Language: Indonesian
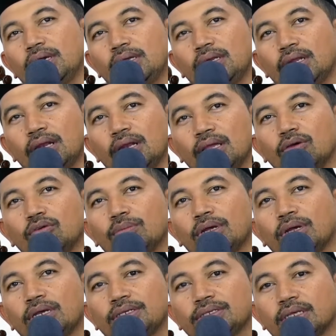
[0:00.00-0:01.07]
innal
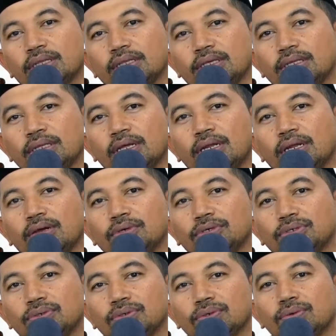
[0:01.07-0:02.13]
yawma laysat indana wa
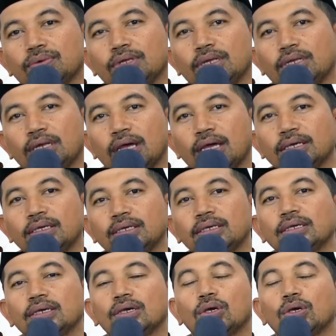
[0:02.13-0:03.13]
syukru lillahi